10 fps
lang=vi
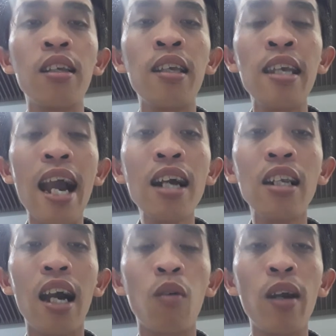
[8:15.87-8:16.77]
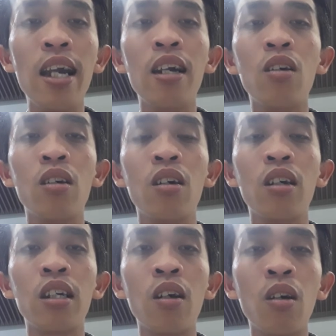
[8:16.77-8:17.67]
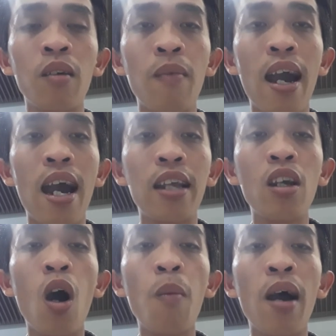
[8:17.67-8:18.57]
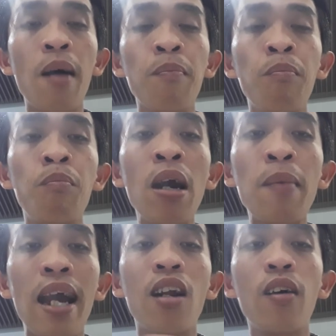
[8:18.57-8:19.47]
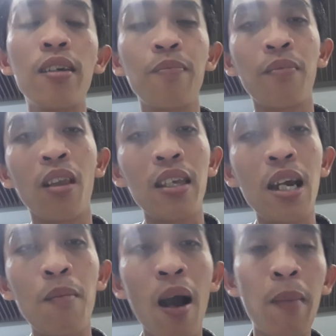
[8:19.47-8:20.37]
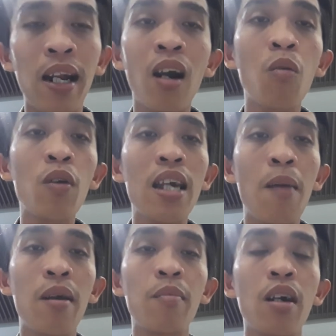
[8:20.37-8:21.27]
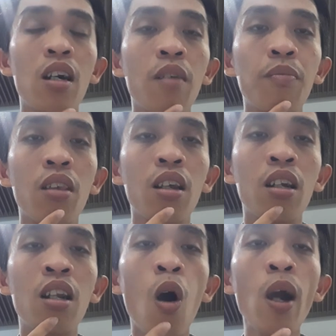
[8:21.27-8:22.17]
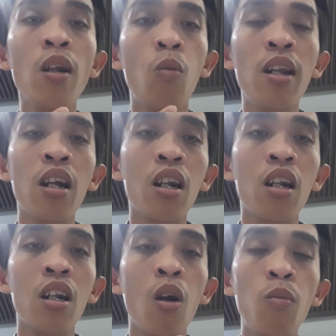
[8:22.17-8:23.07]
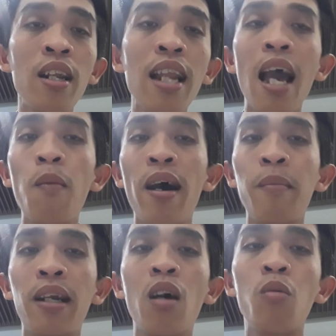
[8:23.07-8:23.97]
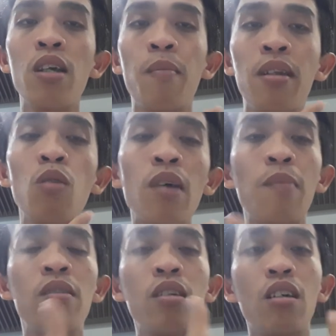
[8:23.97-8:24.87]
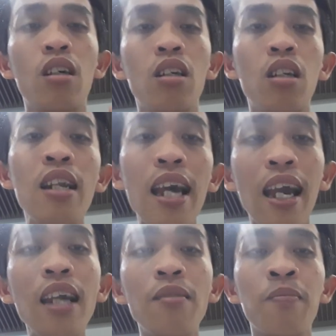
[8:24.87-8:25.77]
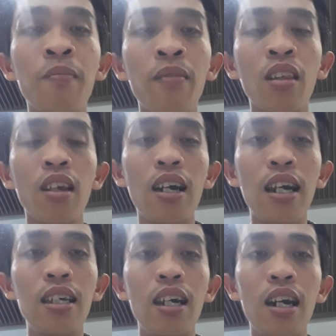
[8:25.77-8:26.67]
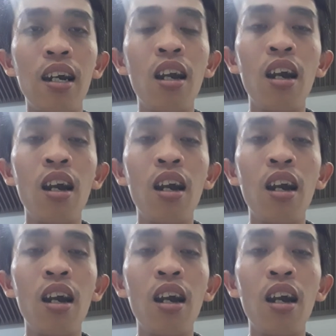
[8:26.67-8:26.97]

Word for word: nhắn lời khuyên mà cho mà mấy bạn thôi nhưng mà mình không bao giờ mình mà nói đụng đụng đến ai và mình không bao giờ mình xúc phạm đến ai hết thì à,